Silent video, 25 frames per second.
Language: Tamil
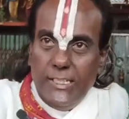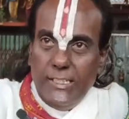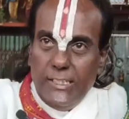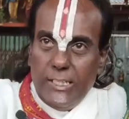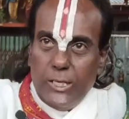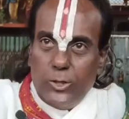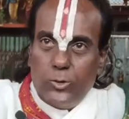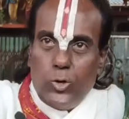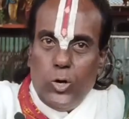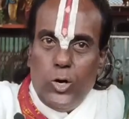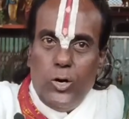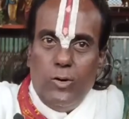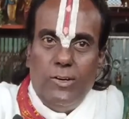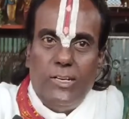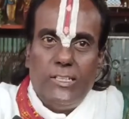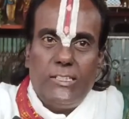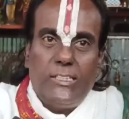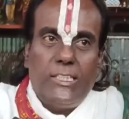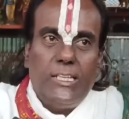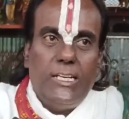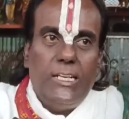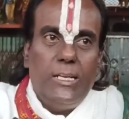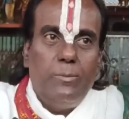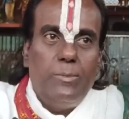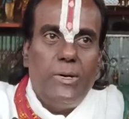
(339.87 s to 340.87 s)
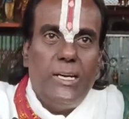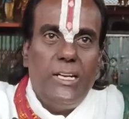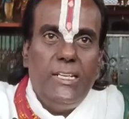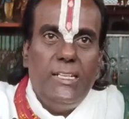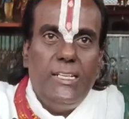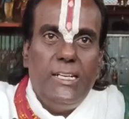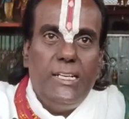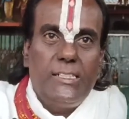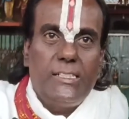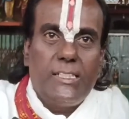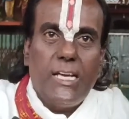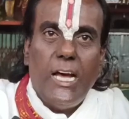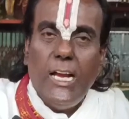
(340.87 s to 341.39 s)
இந்த கோவர்த்தன
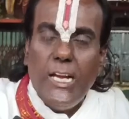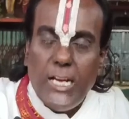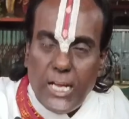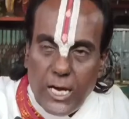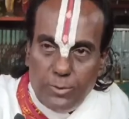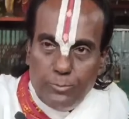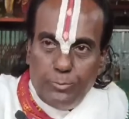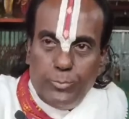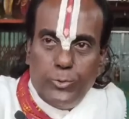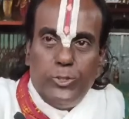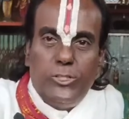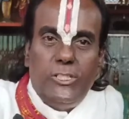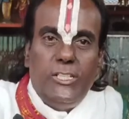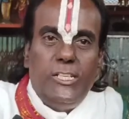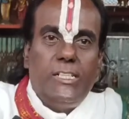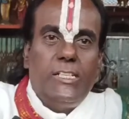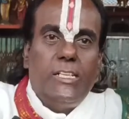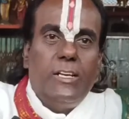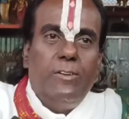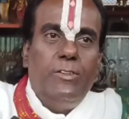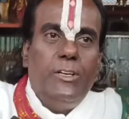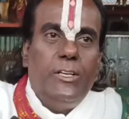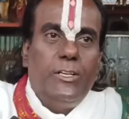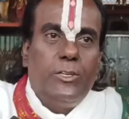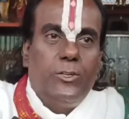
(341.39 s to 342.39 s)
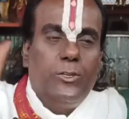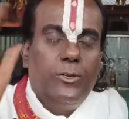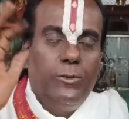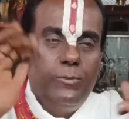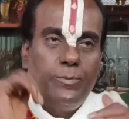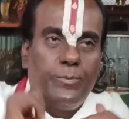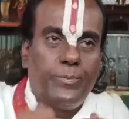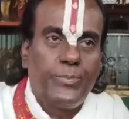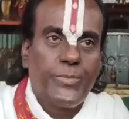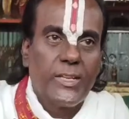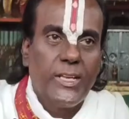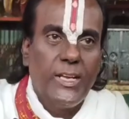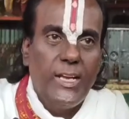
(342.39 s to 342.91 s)
மலையை தான் நாம் பூஜிக்க
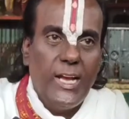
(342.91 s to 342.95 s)
வேண்டும்